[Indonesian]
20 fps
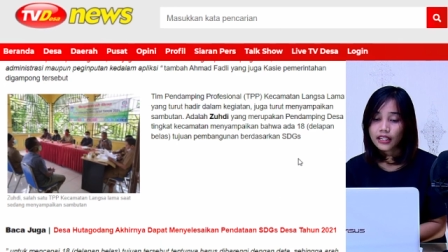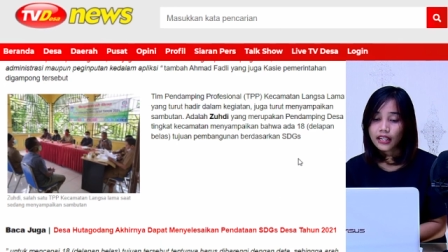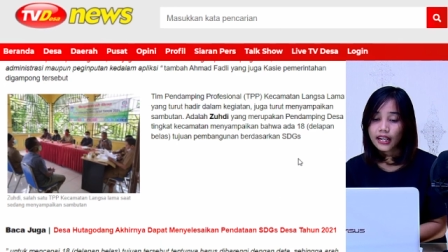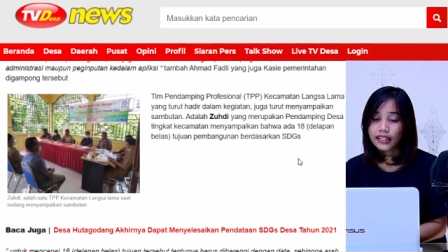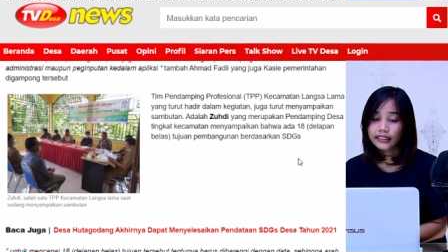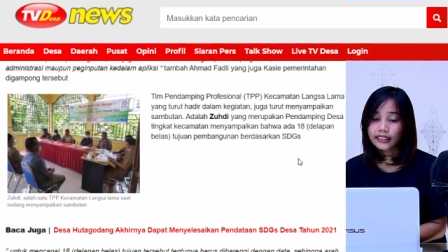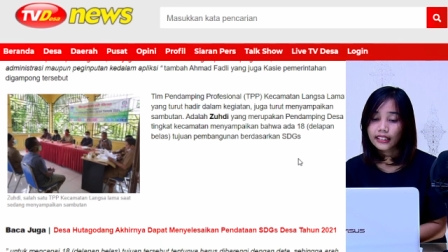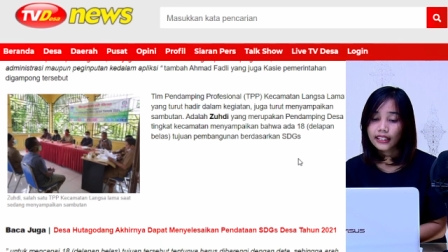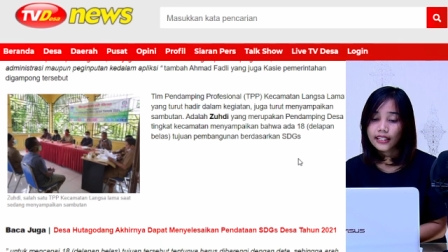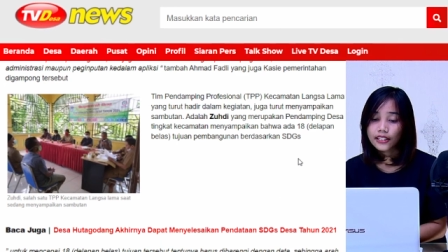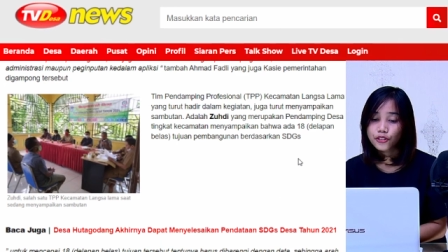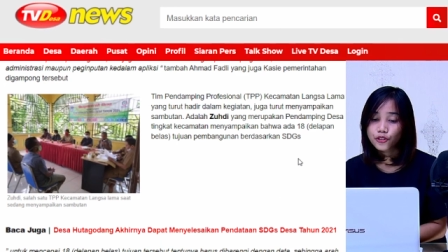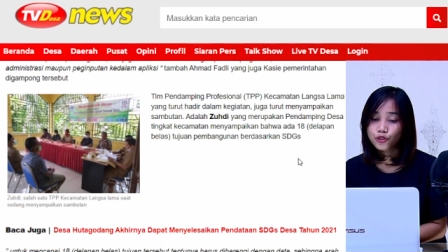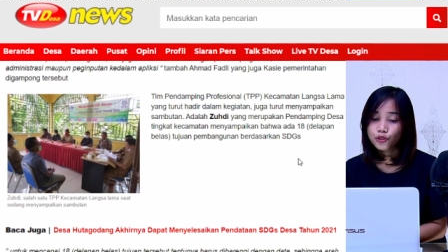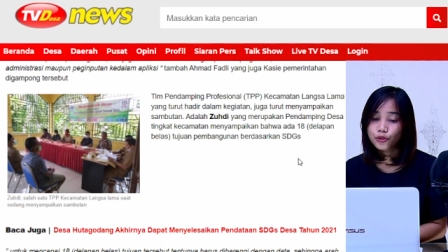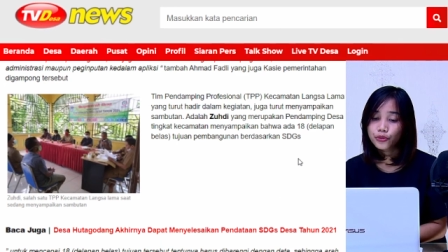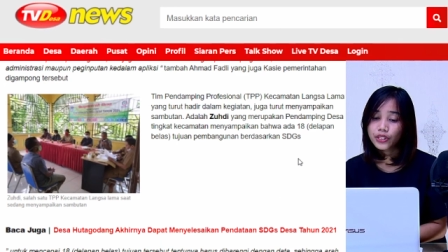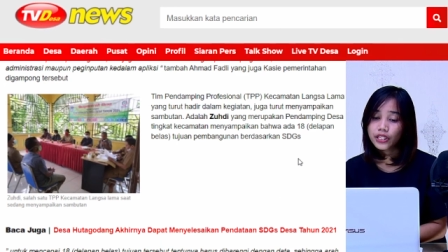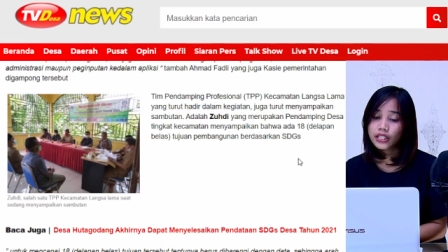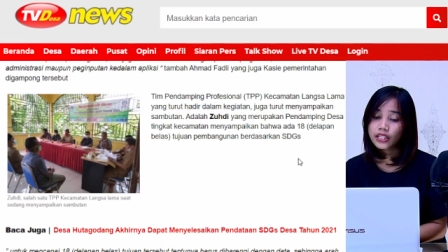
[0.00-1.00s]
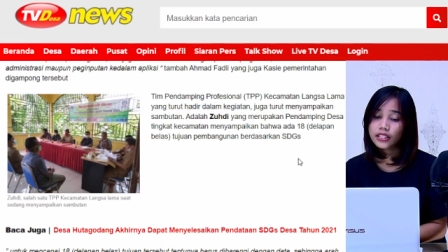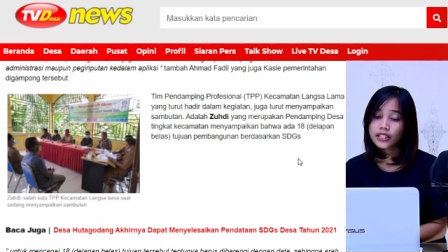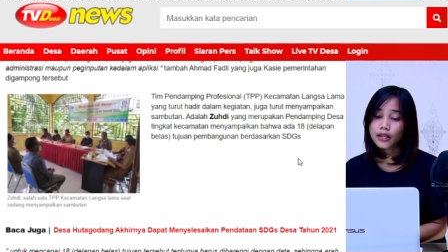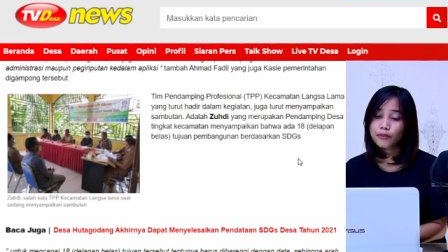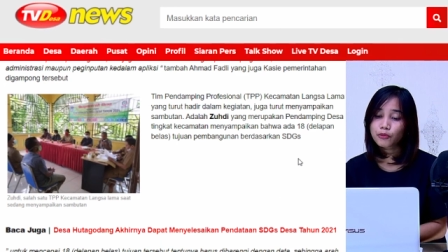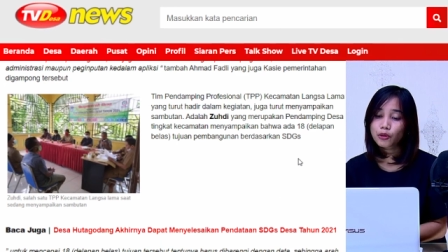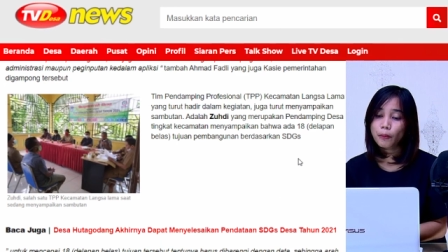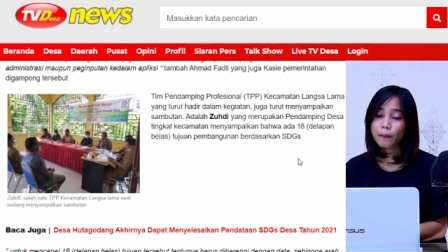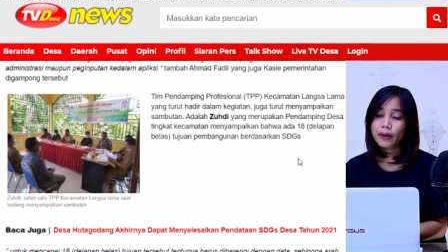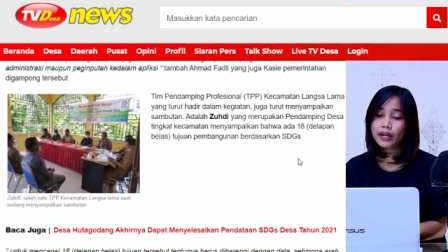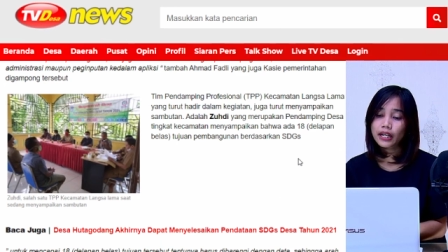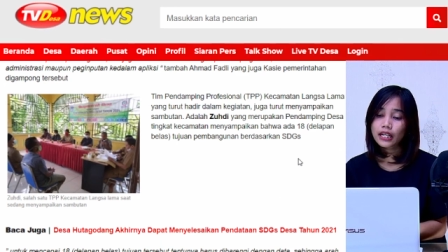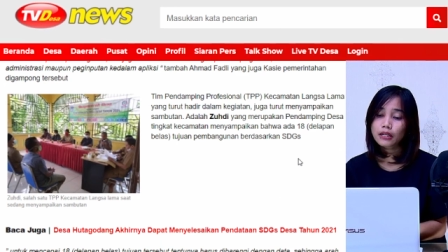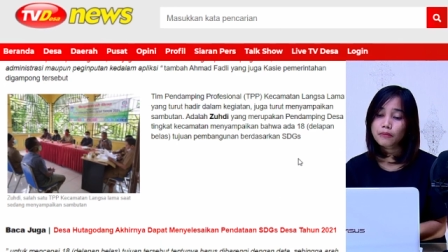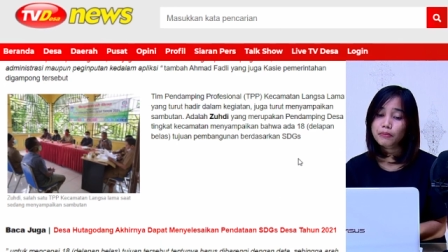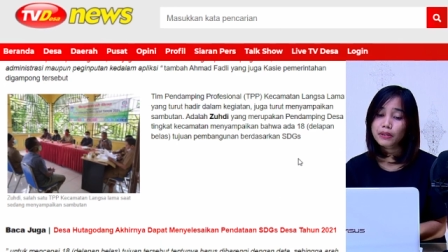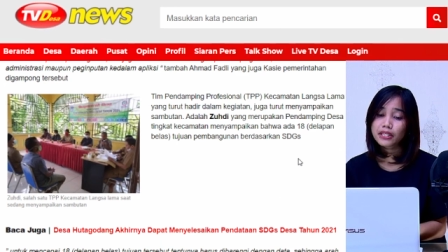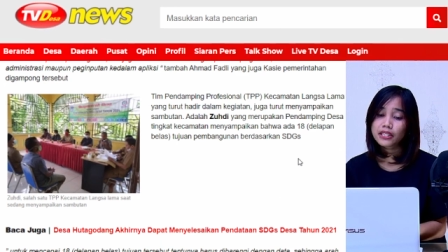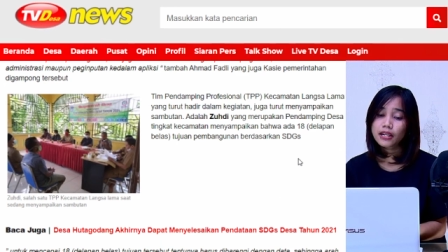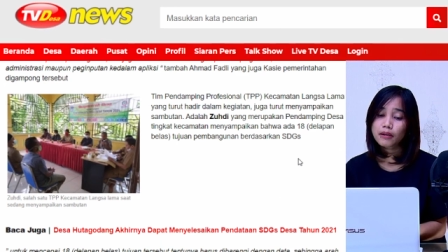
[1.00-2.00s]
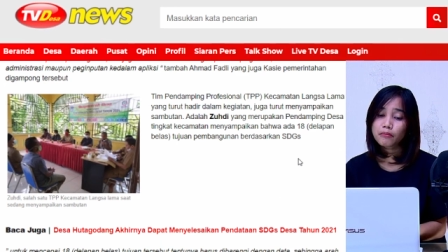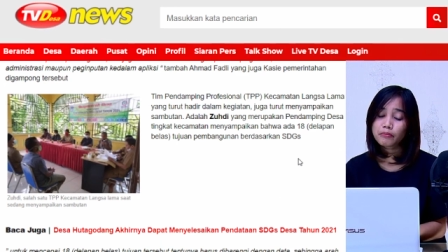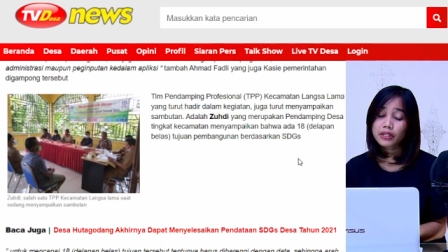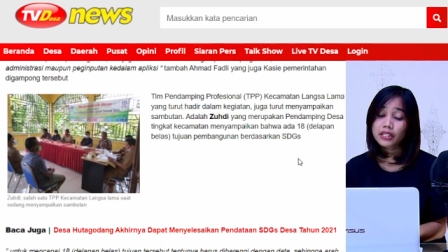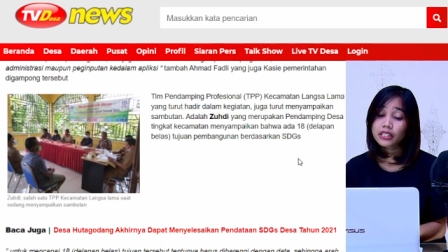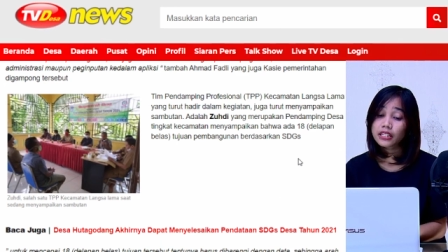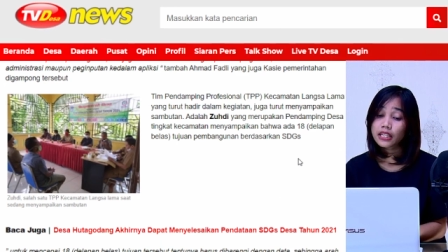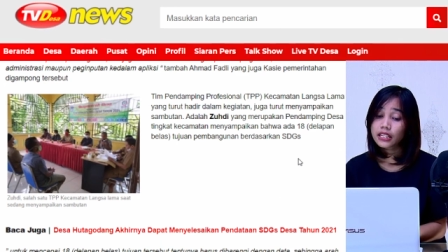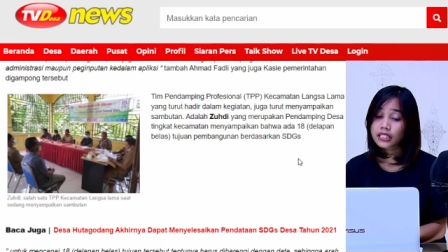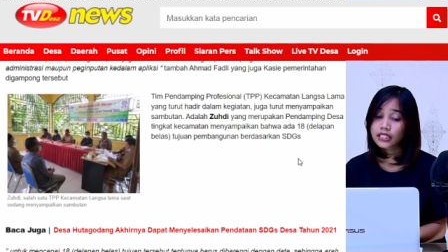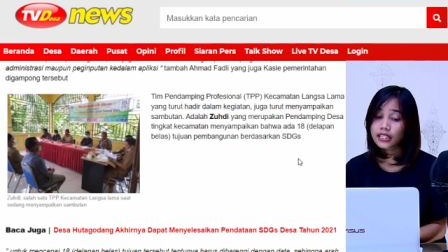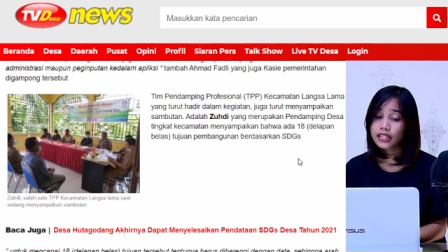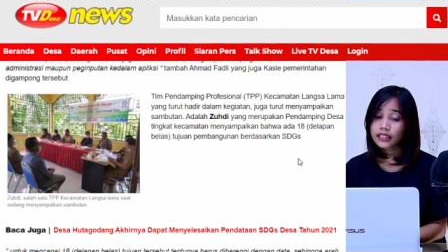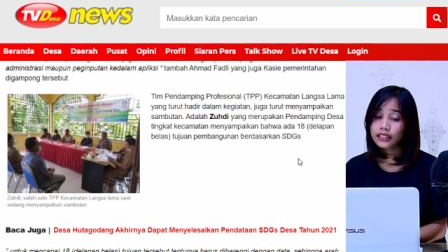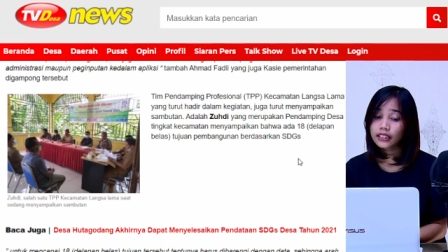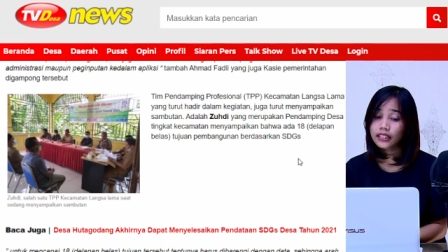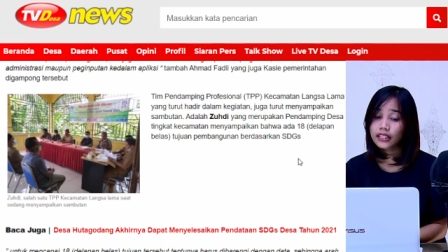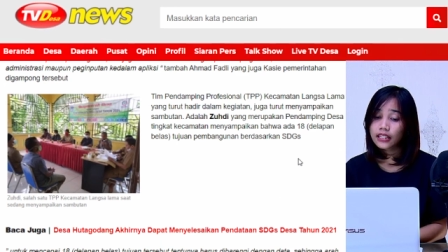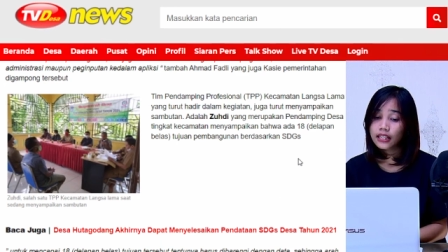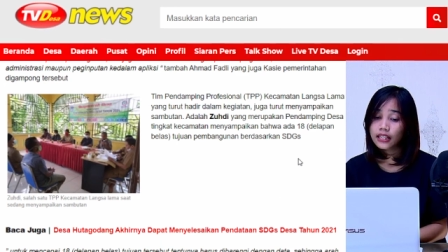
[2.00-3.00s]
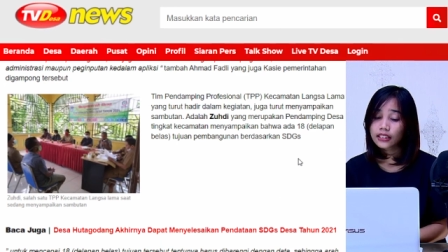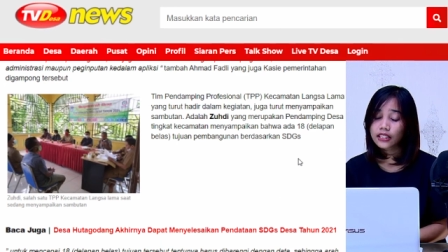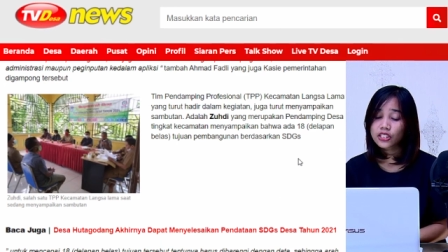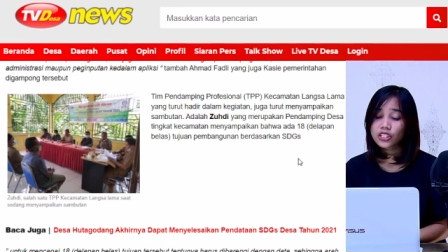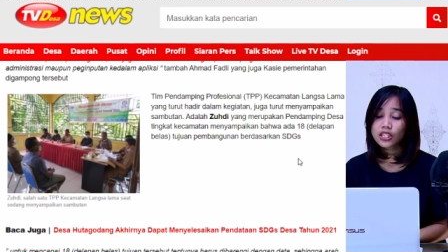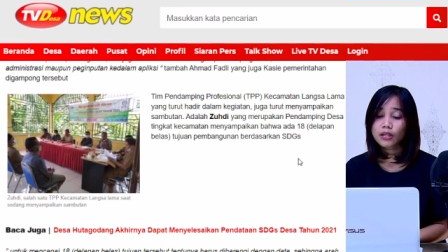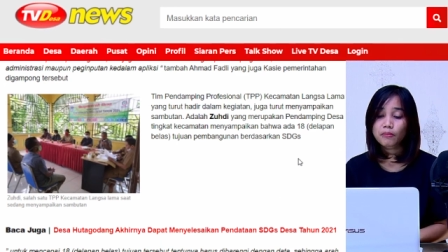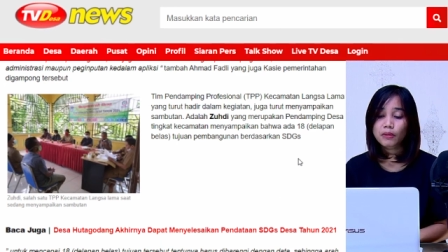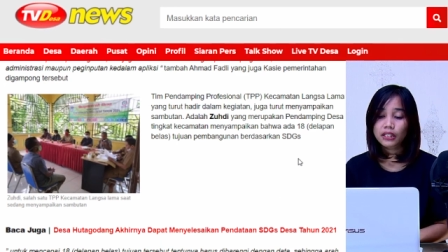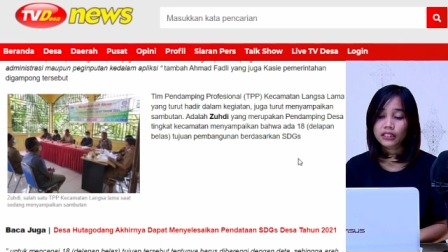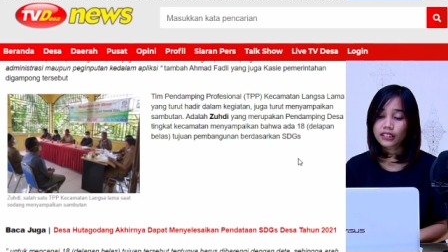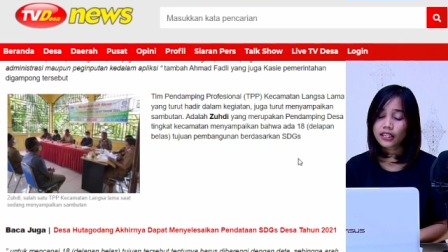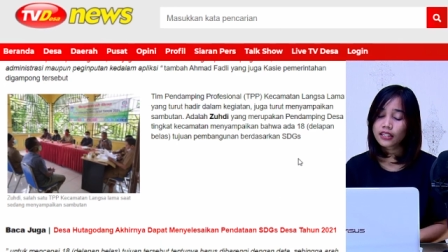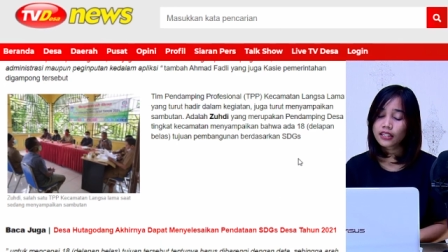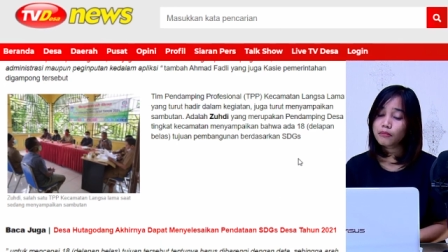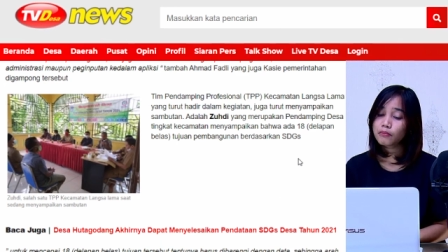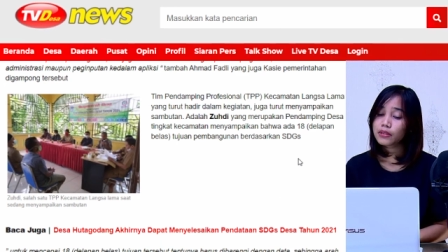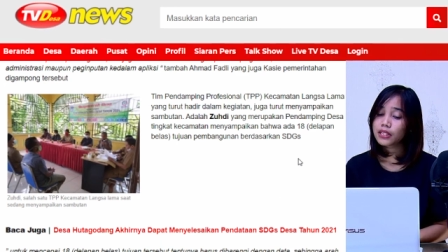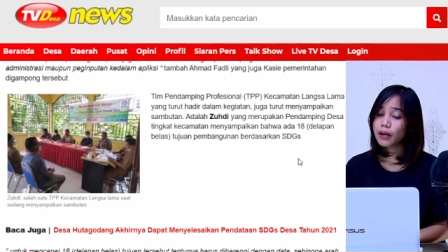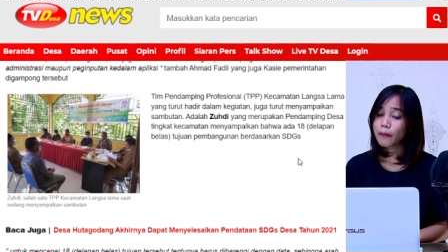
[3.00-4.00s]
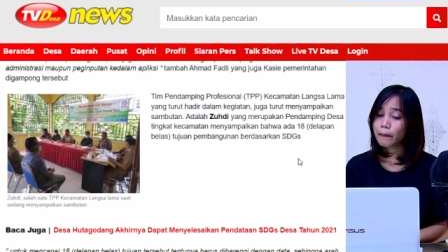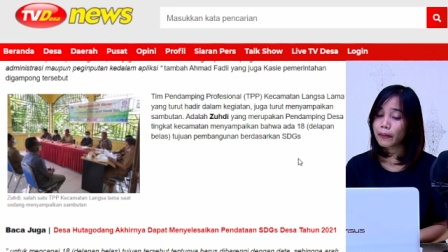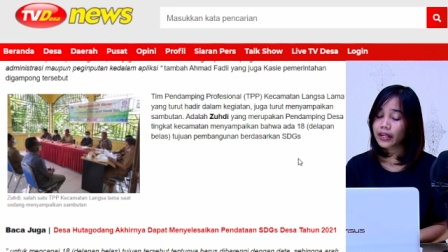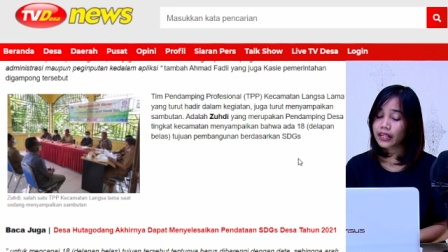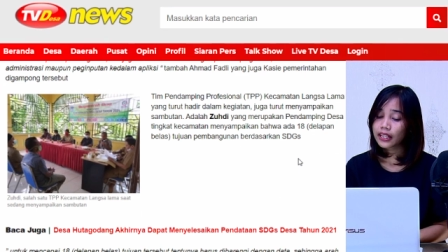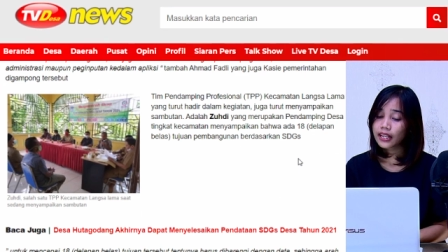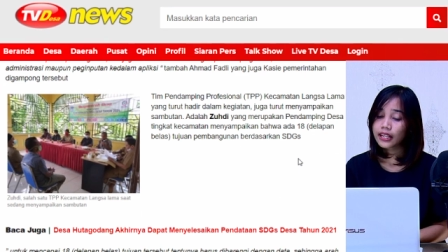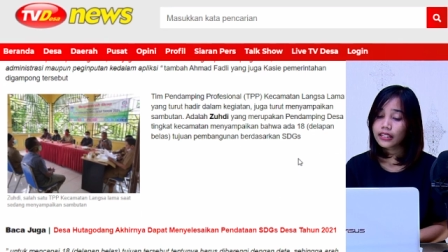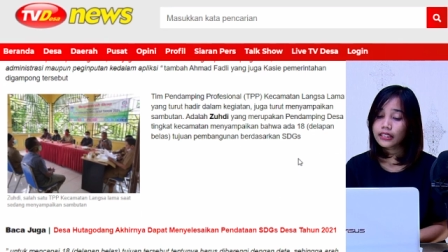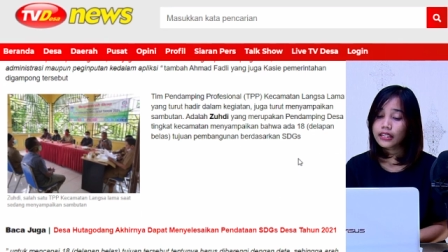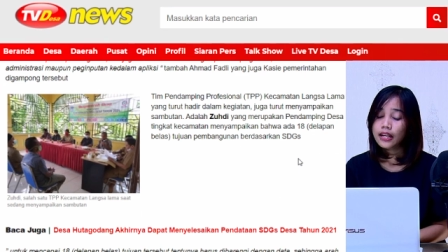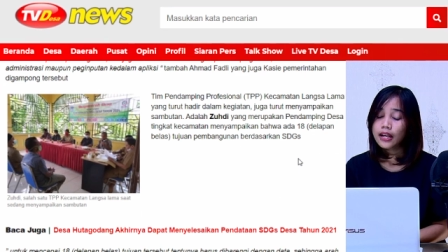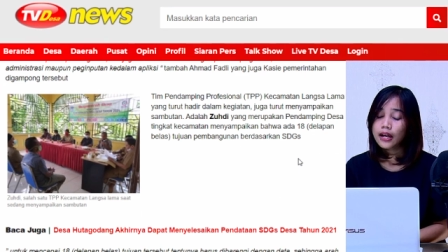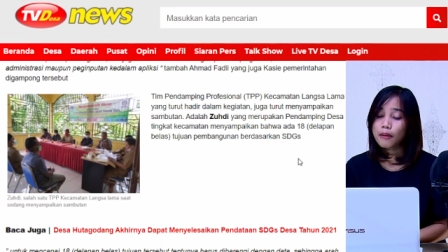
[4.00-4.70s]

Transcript: Adalah Zuhdi yang merupakan pendamping desa tingkat kecamatan menyampaikan